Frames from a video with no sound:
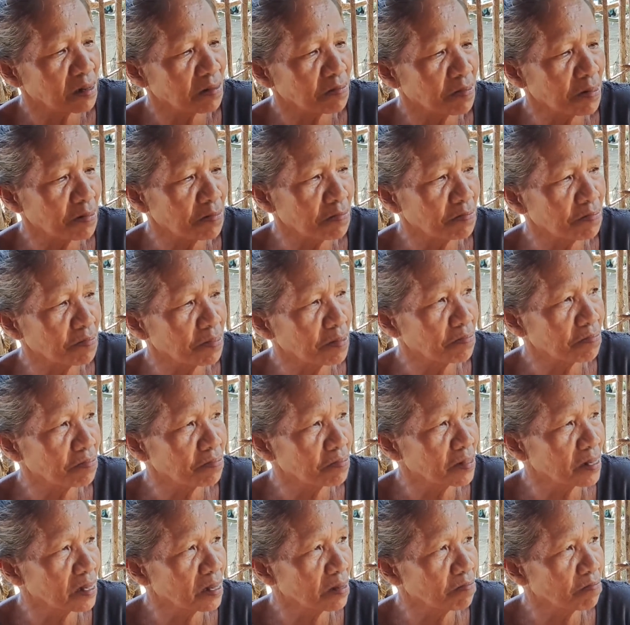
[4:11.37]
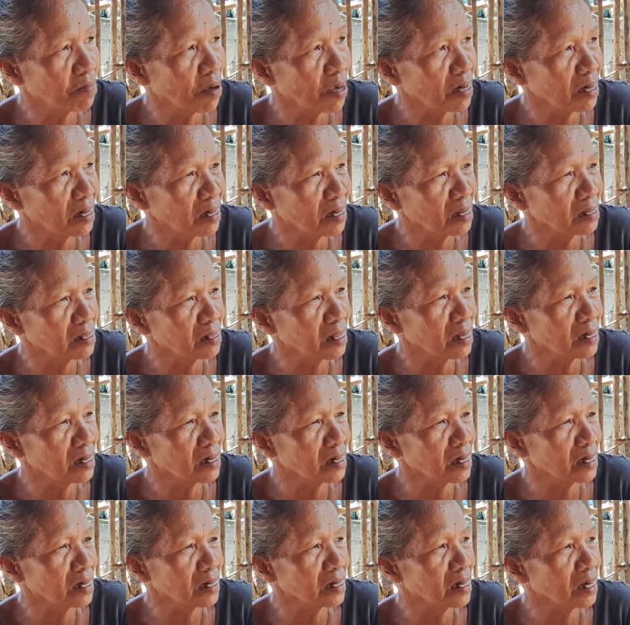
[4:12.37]
750, parang
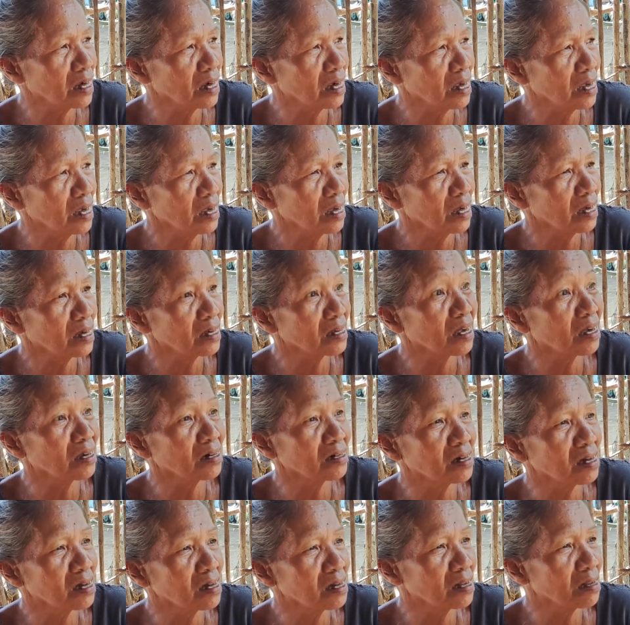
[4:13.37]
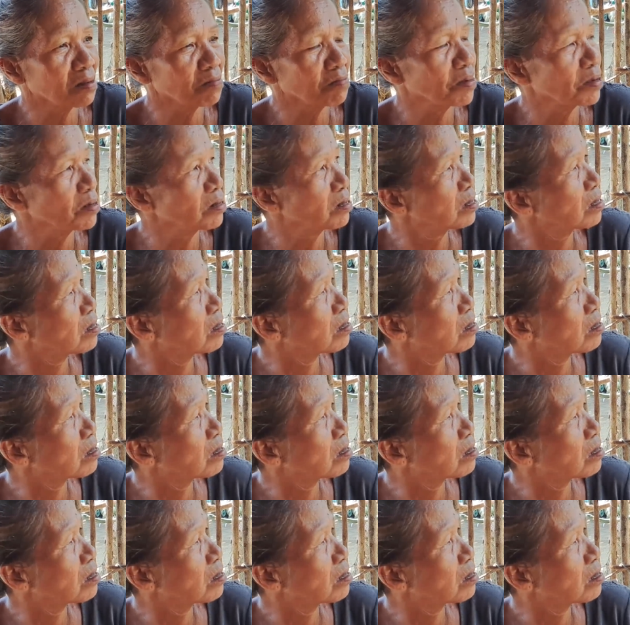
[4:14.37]
800 na nga hanggang deliver.